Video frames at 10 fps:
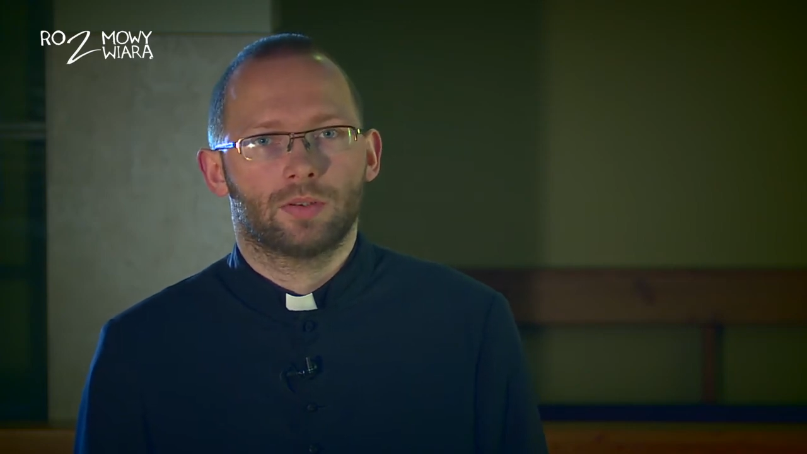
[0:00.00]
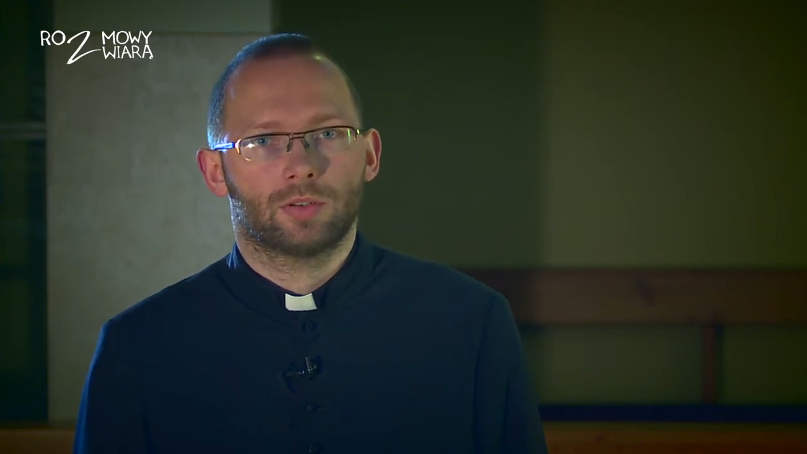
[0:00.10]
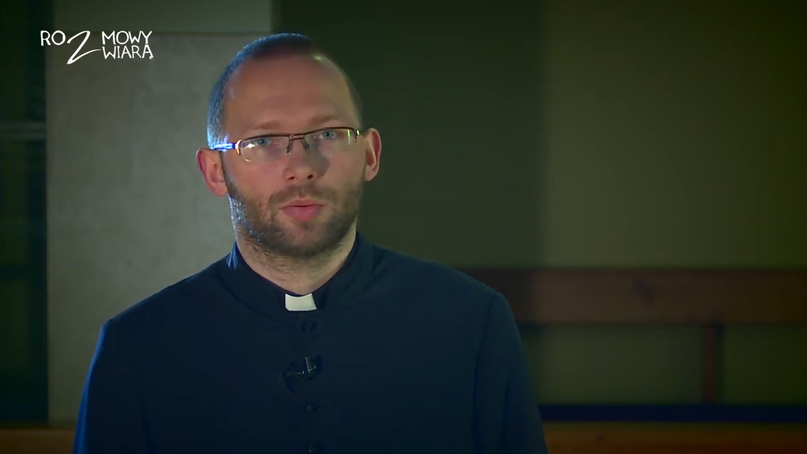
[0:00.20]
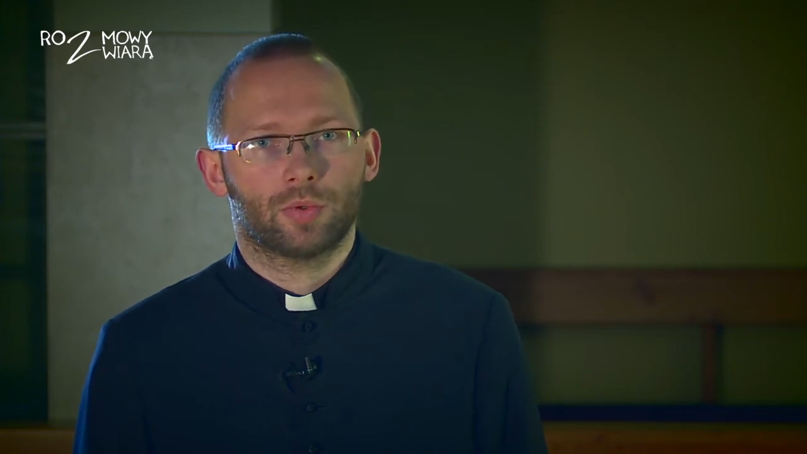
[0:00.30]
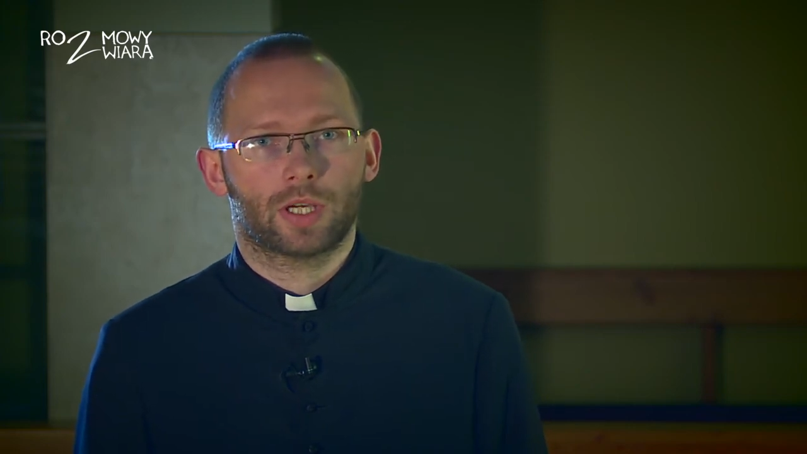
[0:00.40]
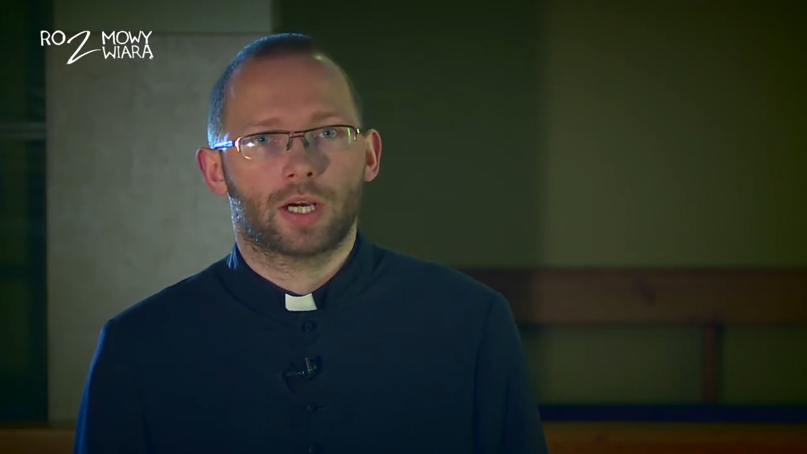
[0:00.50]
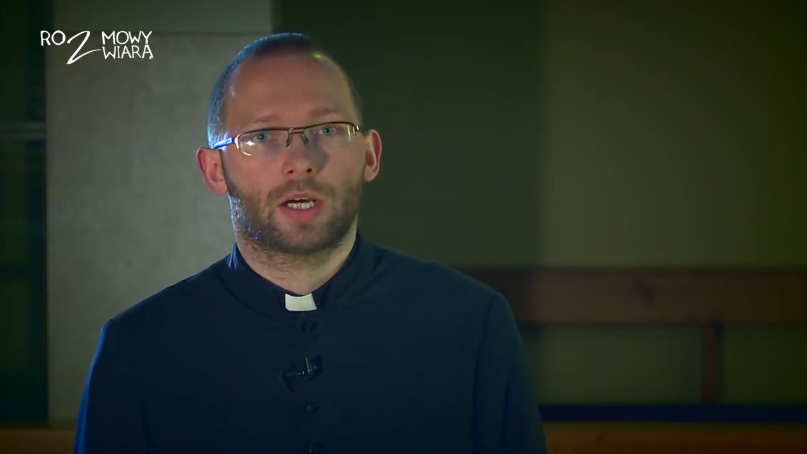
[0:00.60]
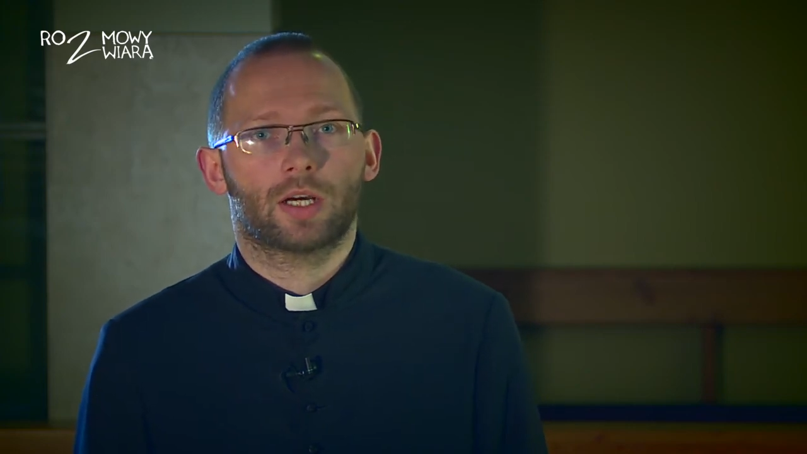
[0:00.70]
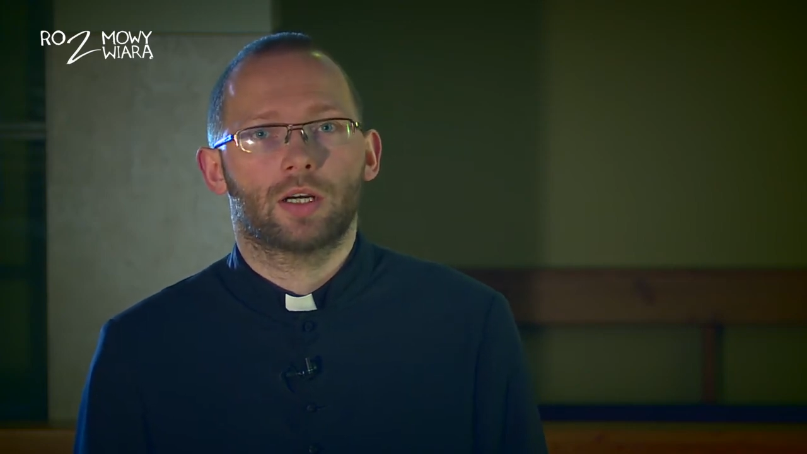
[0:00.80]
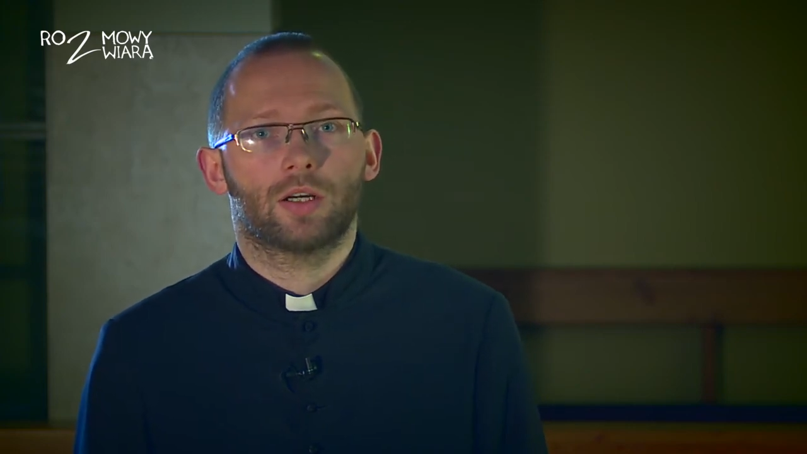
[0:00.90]
to
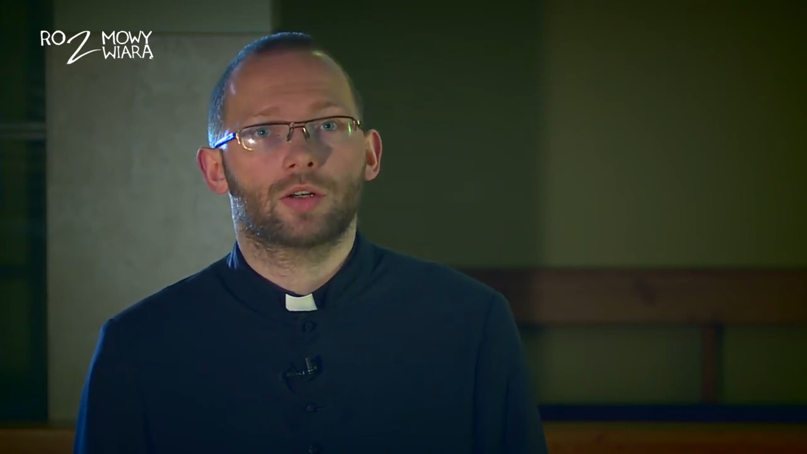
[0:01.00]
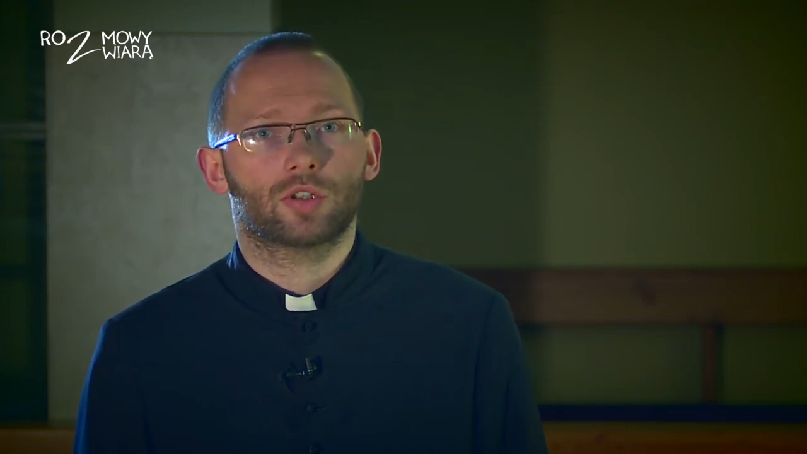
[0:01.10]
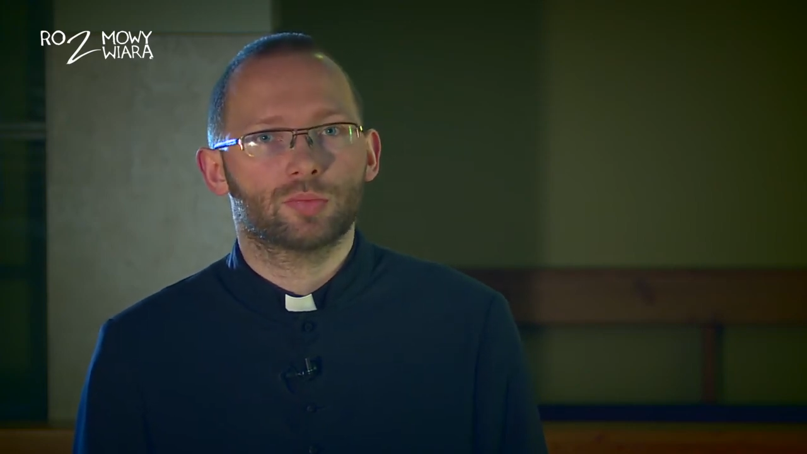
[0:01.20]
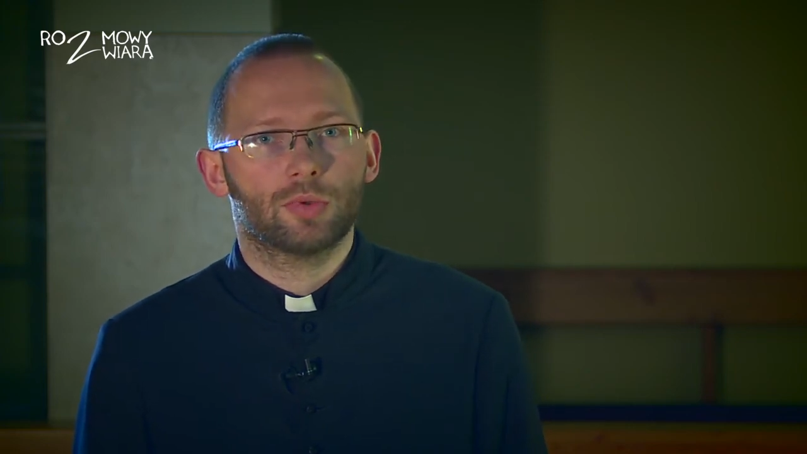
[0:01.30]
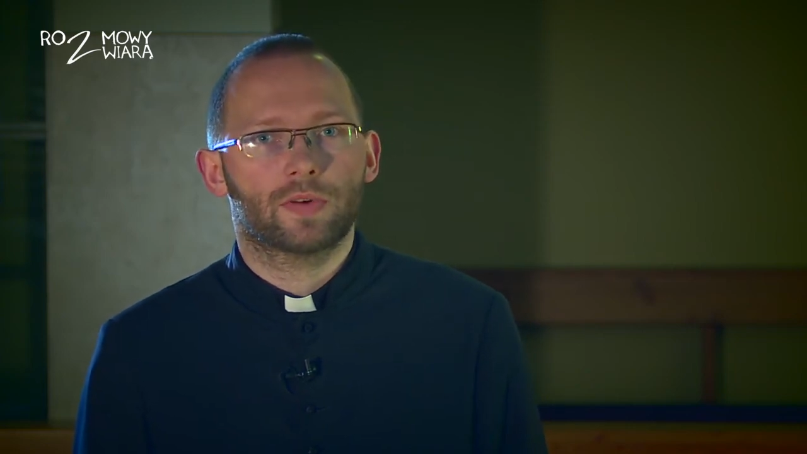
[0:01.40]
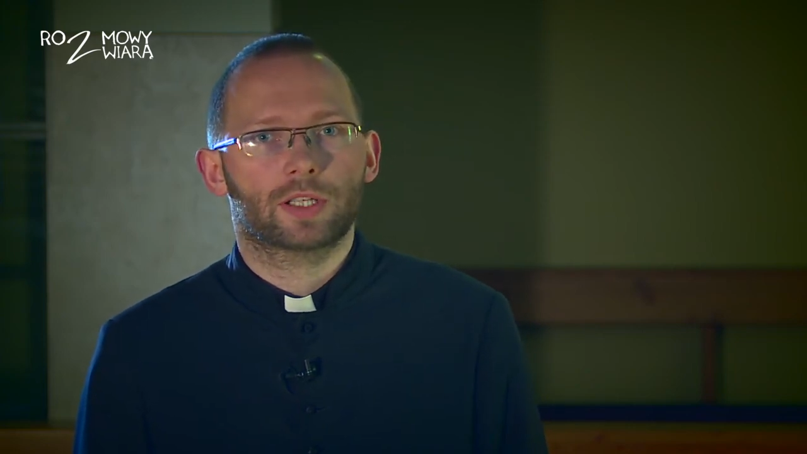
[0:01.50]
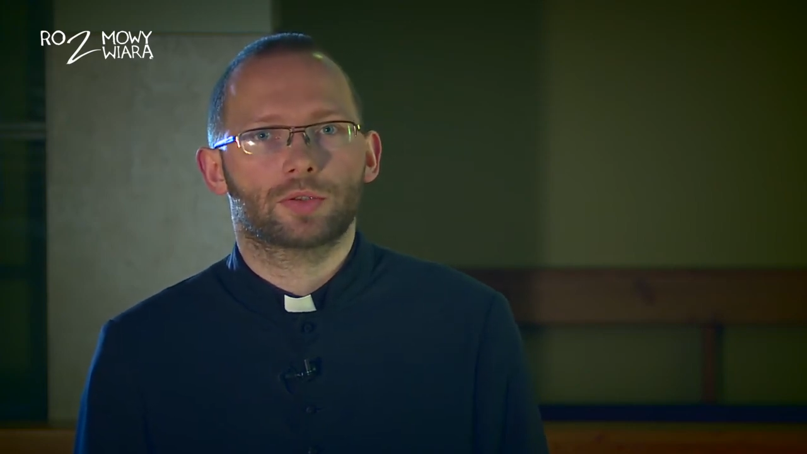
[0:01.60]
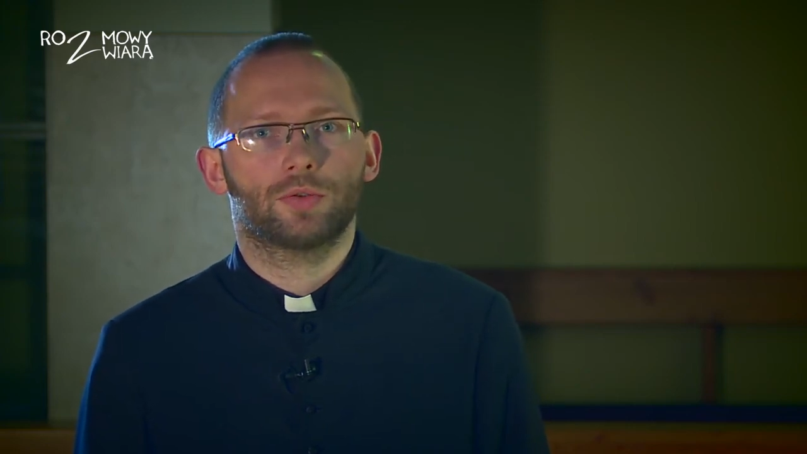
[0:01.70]
moja rozmowa z